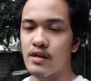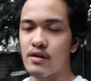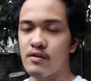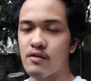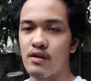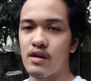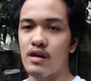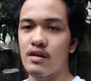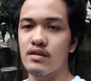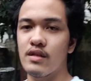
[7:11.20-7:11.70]
share
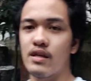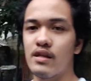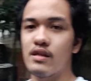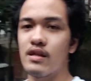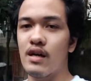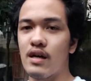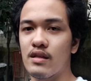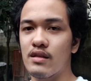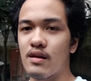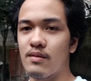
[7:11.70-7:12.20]
ko lang din
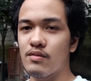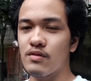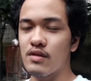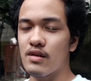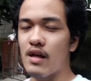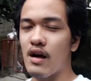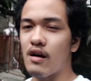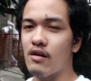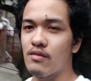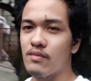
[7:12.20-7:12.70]
na
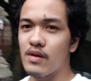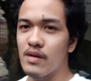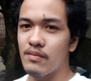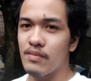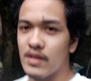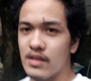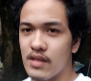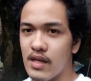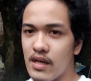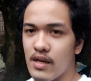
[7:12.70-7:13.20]
tapos na ako
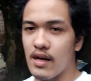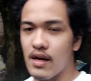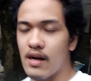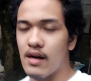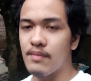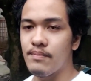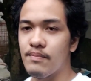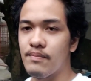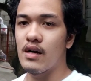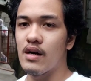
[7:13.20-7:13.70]
magpa-check
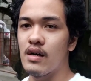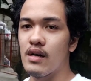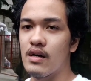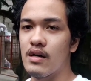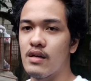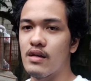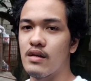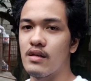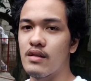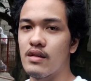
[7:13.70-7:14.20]
up.
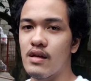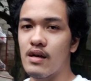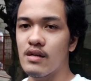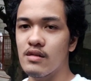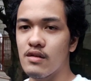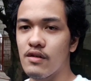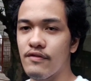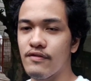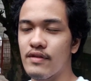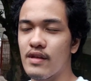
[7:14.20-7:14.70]
And
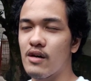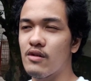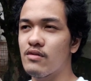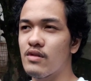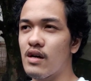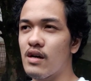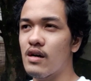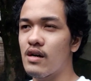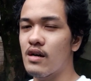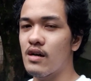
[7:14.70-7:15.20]
as of now,
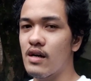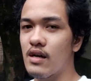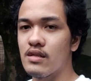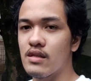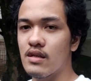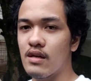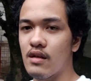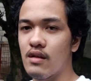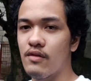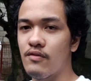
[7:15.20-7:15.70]

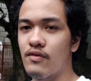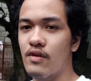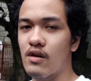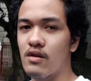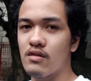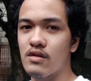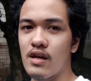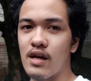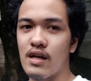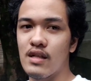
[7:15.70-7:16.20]
naka-sick leave
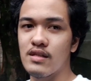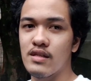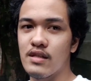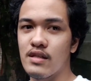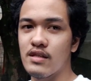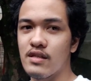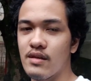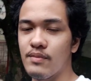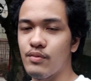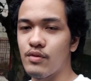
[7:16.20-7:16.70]
ako dahil
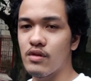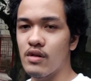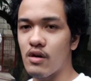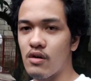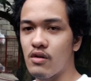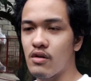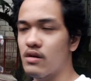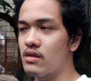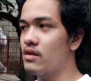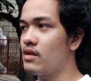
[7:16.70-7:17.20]
sinisipon
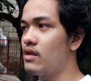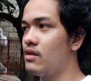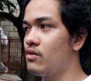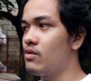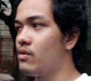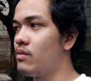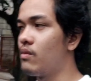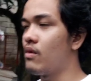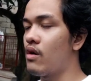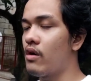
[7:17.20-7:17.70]
ako at
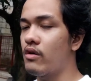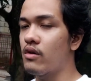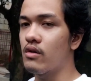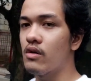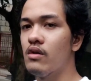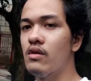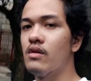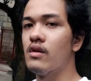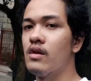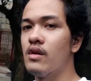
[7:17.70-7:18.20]
inuubo ako.
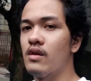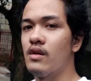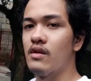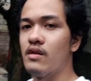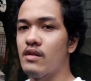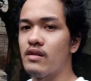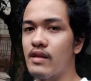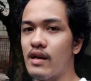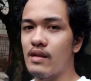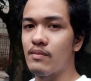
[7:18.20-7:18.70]

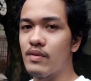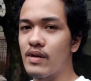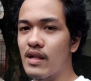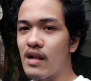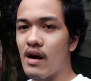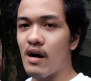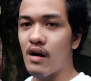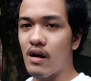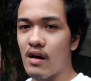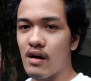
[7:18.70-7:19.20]
Dahil
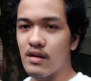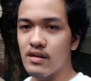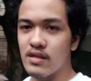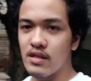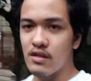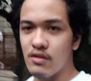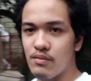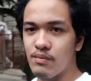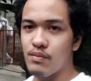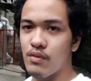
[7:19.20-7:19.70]
biglang
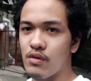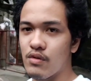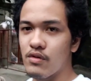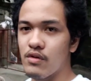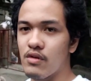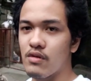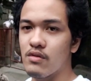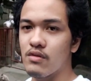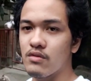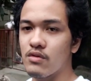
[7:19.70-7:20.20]
sinumpong
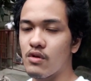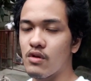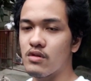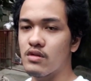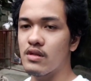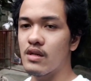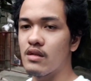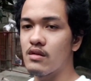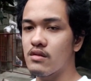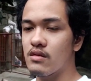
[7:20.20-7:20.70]
yung
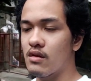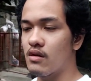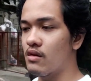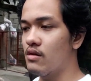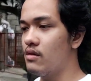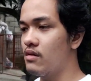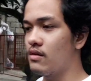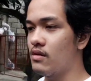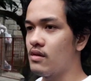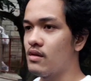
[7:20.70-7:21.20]
tonsils
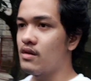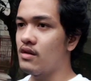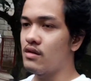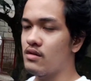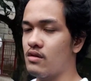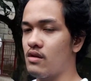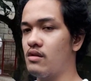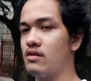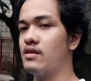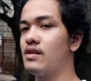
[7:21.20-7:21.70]
ko.
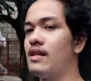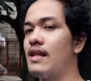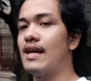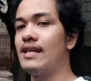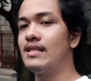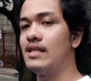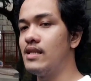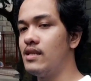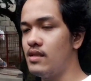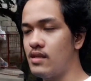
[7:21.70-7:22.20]

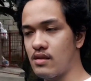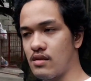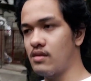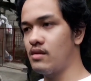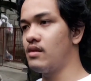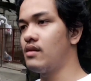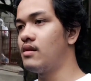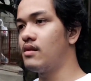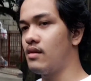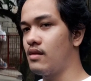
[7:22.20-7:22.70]

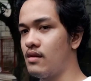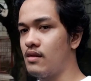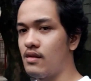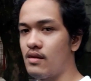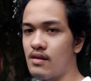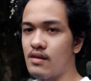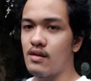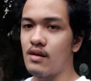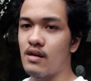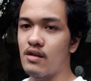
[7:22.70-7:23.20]
Tonsillitis.
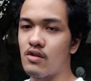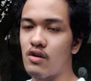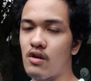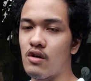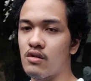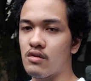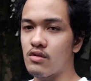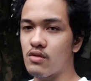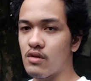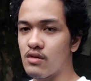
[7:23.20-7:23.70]
Ano
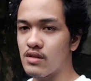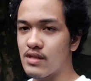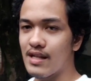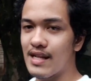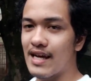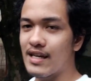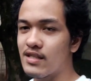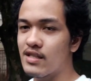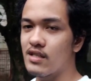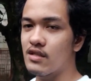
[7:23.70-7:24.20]
ko,
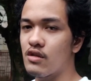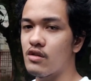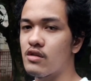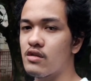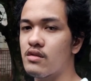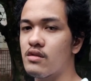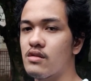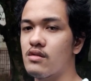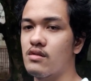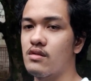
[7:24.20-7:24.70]

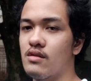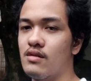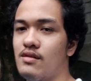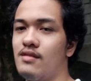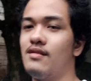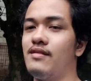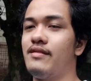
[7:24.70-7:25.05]
tonsillisitors